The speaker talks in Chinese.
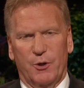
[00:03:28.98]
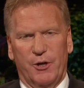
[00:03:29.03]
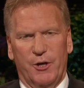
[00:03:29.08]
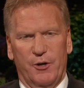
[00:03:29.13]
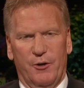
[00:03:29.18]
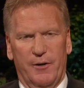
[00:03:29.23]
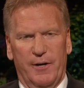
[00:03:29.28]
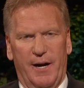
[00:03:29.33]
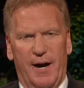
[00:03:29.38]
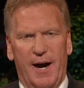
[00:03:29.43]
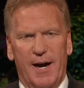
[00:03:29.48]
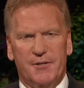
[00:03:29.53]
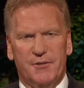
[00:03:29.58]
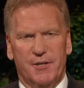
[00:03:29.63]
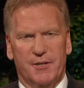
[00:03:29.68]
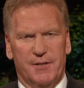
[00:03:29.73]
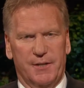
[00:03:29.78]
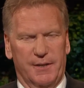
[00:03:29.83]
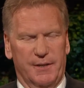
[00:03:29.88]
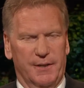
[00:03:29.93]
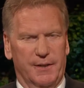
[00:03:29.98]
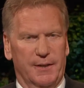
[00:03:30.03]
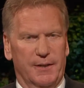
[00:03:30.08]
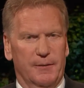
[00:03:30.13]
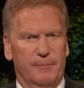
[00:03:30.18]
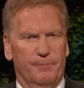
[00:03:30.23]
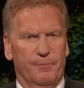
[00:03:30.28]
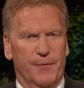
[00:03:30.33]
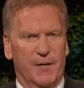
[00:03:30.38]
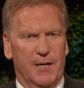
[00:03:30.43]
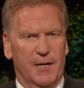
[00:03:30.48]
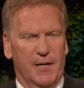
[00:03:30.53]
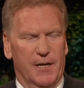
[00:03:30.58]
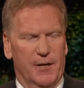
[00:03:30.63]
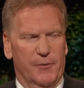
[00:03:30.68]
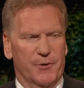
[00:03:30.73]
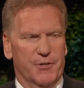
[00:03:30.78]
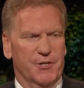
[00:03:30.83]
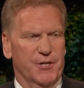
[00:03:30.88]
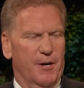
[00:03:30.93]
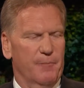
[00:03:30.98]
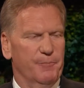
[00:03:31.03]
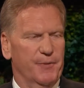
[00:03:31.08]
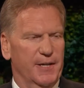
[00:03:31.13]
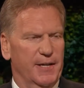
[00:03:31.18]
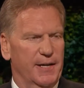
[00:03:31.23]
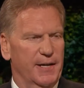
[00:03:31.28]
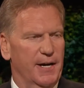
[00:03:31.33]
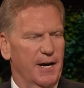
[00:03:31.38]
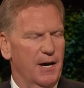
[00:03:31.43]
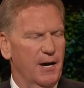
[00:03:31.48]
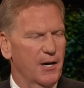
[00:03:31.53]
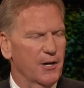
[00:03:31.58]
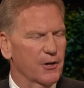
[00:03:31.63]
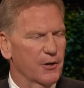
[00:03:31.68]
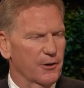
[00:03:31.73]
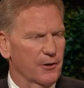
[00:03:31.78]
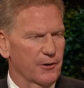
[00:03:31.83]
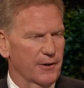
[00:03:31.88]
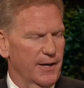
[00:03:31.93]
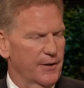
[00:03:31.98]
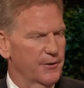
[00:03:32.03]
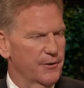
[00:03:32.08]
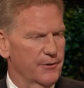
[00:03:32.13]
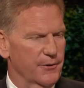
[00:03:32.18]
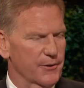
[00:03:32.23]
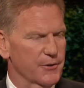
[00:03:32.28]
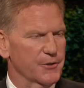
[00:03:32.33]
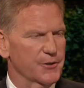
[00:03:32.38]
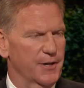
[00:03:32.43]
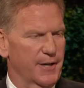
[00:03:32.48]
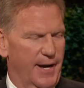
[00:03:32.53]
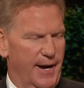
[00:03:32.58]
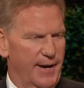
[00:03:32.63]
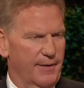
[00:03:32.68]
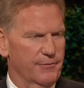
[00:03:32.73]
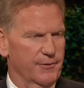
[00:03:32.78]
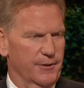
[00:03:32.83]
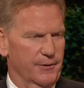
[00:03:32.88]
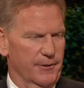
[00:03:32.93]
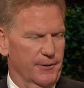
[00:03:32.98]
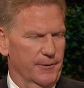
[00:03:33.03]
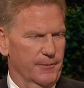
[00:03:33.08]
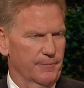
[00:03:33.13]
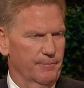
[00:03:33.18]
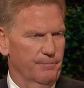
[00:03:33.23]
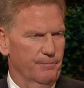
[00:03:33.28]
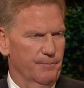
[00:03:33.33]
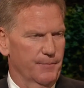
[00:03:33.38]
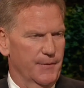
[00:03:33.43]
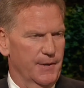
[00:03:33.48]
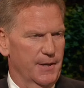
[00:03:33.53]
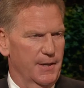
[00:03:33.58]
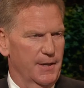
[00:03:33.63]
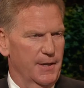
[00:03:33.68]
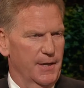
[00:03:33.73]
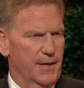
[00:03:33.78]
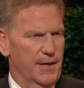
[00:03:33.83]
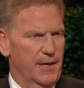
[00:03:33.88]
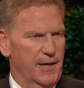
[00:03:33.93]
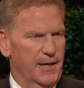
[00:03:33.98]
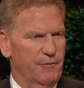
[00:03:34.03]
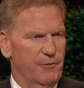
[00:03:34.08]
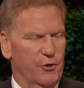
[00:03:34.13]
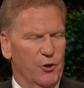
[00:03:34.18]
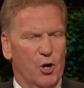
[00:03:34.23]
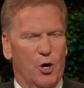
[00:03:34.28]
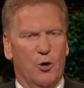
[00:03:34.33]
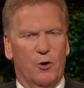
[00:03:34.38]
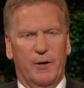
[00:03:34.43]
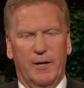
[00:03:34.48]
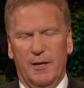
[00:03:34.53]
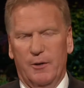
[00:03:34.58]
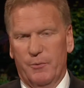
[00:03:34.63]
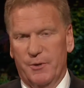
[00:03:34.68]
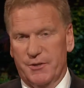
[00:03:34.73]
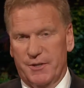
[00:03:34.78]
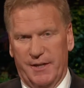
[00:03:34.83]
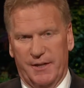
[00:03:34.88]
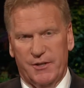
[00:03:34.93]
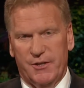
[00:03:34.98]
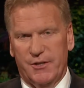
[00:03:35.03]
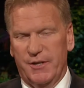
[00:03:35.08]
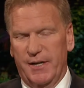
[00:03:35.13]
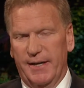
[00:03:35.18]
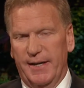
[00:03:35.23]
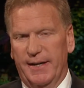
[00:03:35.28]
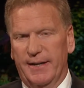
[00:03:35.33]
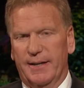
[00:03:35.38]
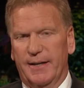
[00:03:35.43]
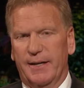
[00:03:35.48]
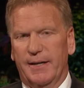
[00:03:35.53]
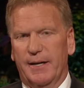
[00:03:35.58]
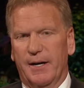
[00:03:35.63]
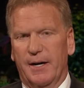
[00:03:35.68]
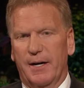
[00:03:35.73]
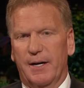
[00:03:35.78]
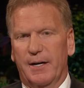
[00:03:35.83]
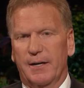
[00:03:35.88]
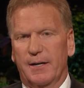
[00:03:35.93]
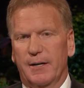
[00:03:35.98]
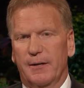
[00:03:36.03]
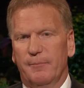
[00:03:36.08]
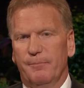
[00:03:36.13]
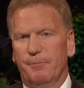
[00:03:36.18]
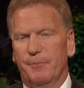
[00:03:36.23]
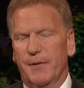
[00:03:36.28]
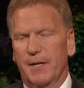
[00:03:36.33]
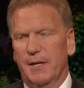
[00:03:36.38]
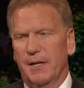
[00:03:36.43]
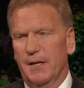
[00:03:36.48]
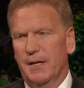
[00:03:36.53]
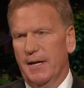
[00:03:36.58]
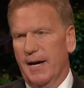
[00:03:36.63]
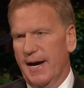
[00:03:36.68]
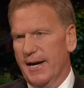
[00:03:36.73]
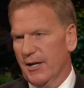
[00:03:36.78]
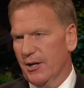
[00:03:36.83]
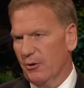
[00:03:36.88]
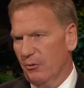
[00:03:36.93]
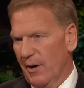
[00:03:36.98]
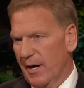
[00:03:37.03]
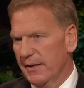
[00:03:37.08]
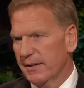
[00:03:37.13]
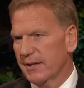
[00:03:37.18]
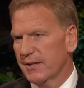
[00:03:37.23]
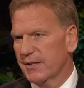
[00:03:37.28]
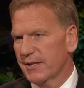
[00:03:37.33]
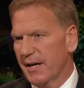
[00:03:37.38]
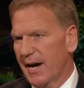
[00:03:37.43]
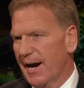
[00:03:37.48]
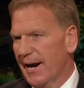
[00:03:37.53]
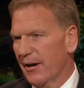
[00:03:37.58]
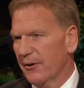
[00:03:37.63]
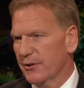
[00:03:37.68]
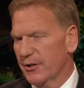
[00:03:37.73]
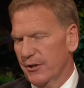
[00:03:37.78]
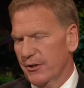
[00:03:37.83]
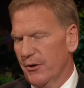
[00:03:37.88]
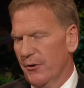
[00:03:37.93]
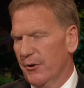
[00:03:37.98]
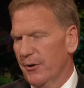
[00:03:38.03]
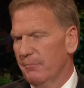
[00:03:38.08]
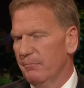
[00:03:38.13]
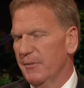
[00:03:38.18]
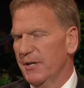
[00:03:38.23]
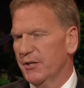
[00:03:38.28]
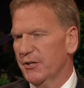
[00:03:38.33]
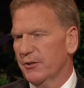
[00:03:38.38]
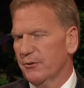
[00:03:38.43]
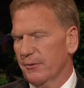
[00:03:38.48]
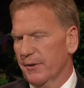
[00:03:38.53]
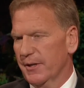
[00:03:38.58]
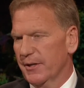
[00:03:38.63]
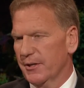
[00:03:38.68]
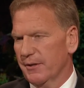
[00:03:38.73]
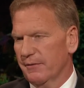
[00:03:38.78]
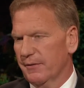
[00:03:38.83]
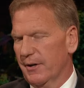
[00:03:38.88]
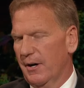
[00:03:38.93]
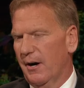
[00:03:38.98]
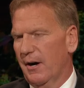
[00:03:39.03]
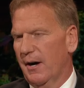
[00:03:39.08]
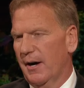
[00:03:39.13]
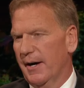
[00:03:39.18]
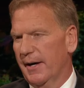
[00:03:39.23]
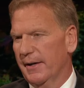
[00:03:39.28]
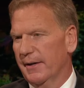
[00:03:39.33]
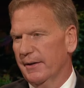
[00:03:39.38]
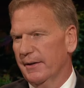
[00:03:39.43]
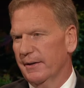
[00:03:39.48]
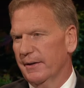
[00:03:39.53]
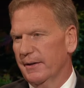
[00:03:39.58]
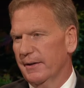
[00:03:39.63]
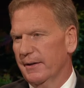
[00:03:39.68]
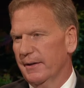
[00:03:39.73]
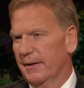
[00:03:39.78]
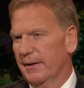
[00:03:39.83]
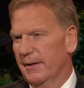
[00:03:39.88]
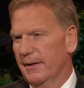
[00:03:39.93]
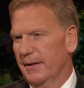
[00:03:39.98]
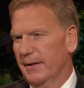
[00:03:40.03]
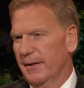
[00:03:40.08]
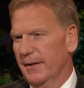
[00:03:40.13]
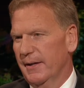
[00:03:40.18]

这不只是单纯的好奇心，他如饥如渴的想知道这些事。虽然他非常年轻，但却非常渴望知道神的奥秘。